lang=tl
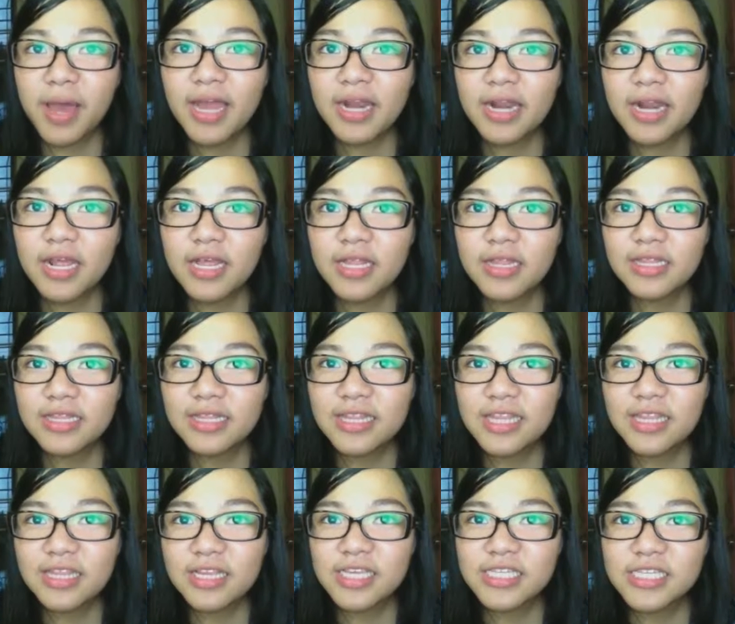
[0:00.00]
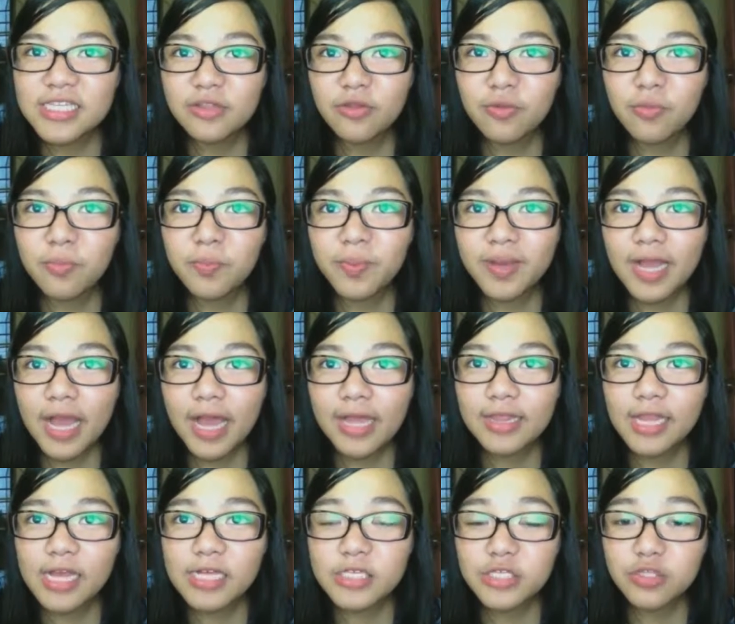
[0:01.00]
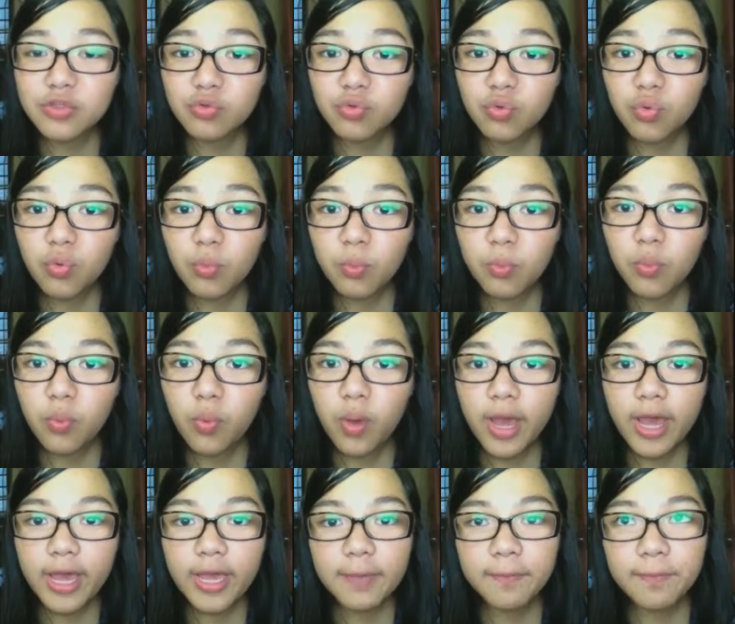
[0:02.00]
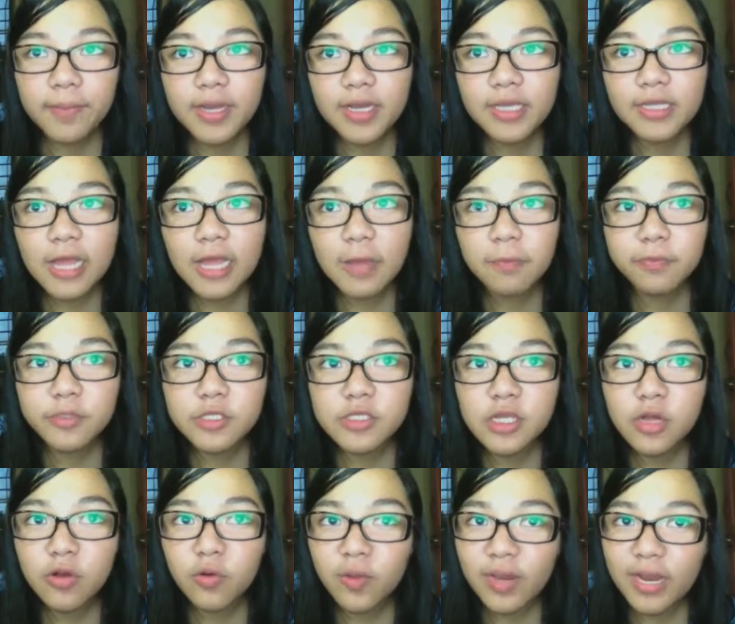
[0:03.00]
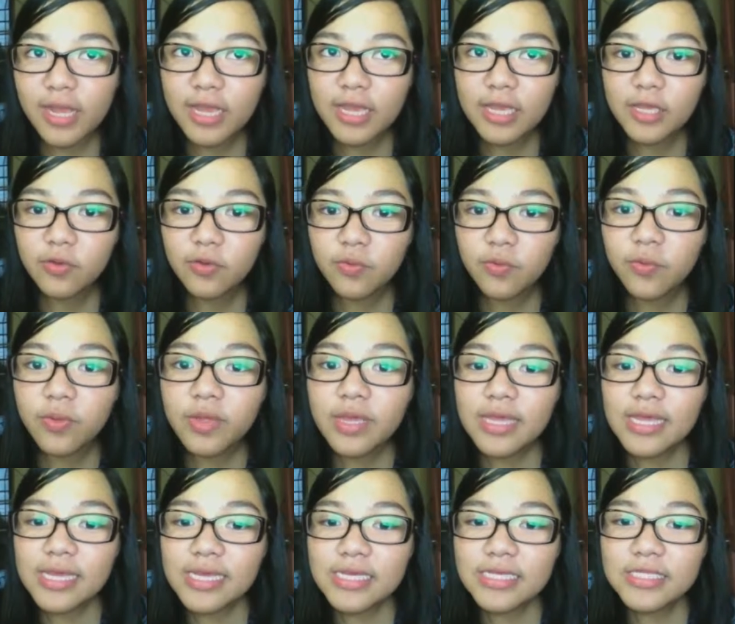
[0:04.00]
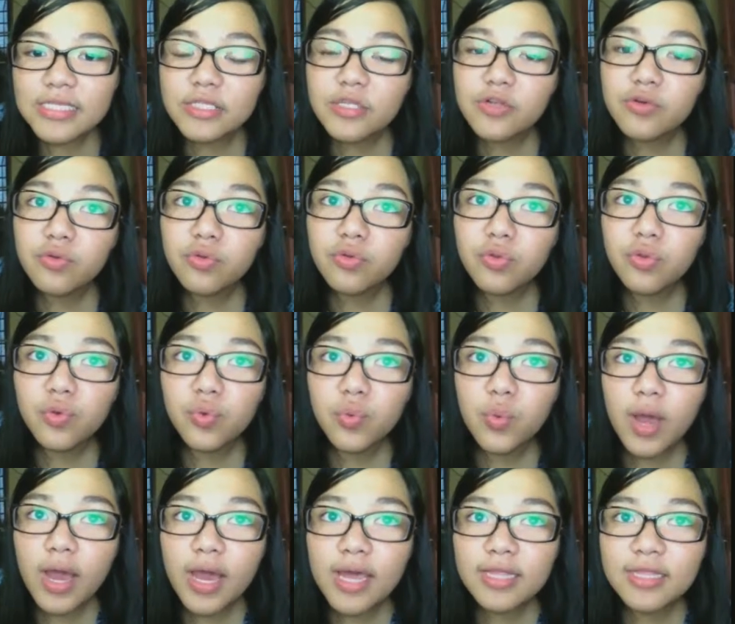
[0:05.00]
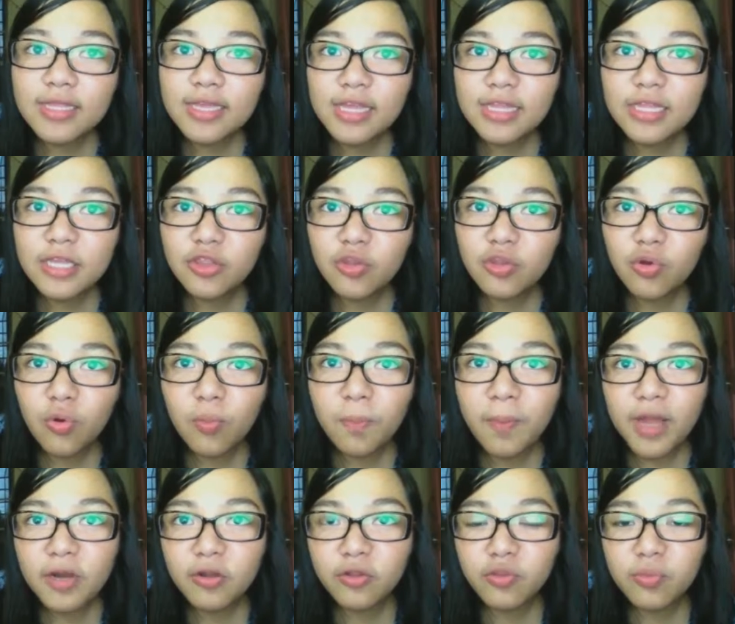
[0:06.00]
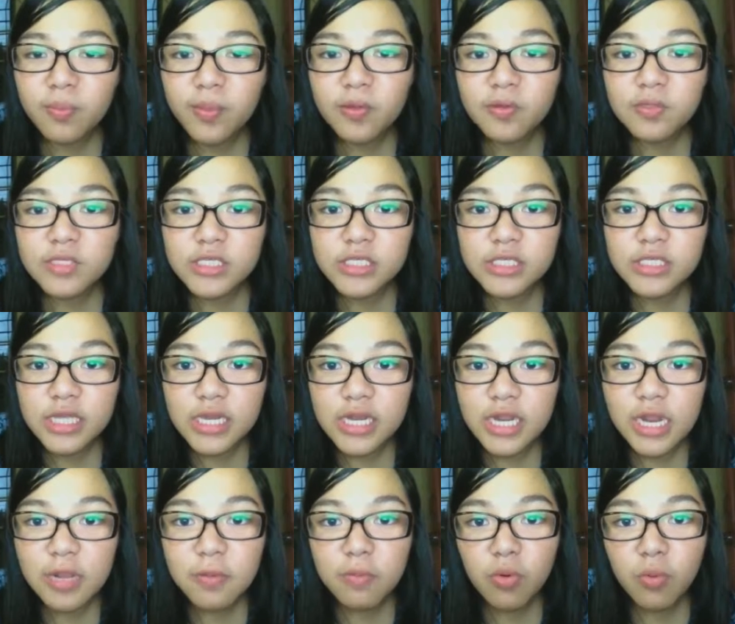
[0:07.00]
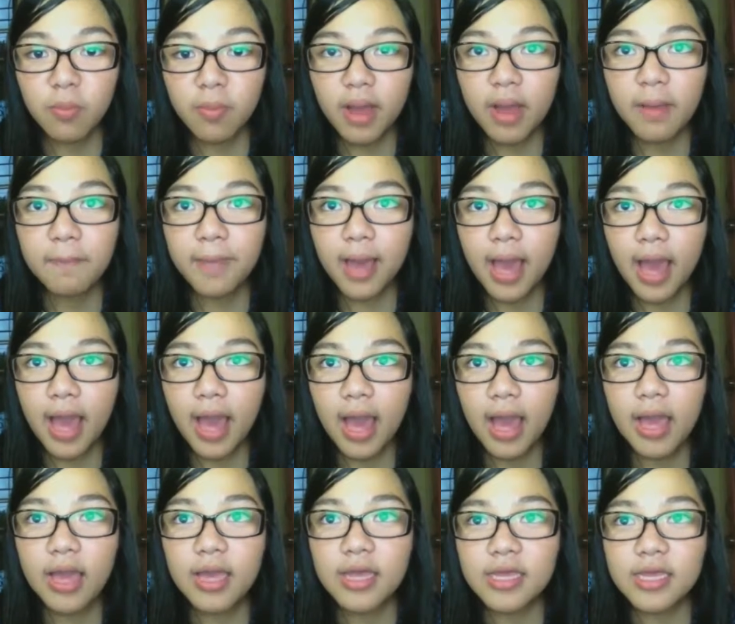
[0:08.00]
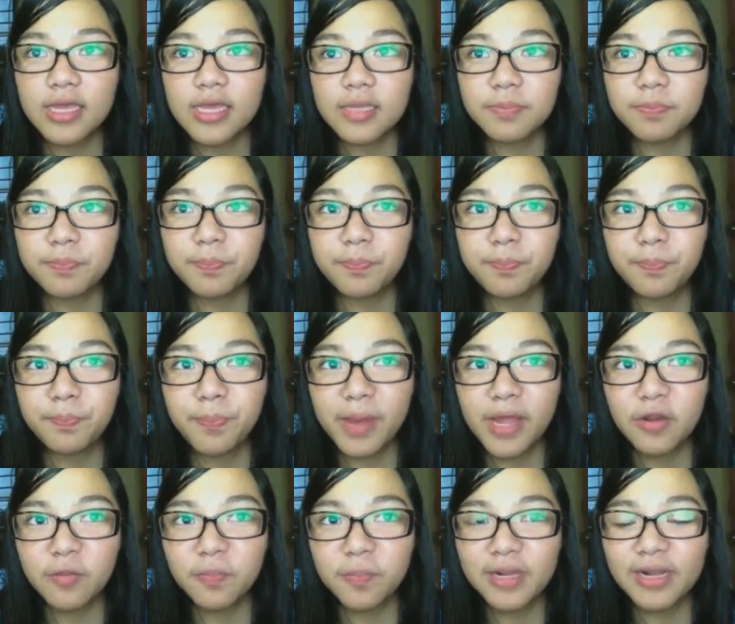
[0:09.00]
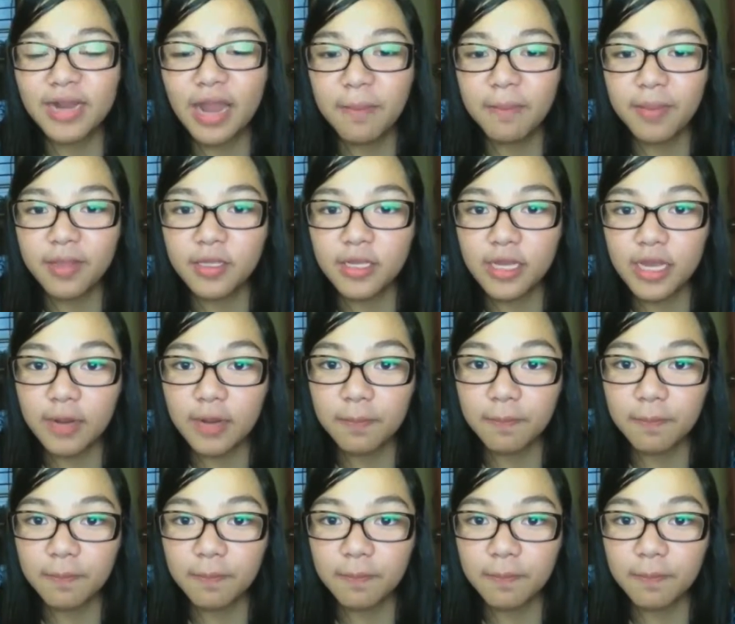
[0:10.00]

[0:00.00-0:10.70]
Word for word: para din kasi itong paghahanda sa totoong buhay pagkatapos ng kolehiyo. Kasi tinuturuan ka dito paano tumayo sa sarili mong mga paa, paano paglaban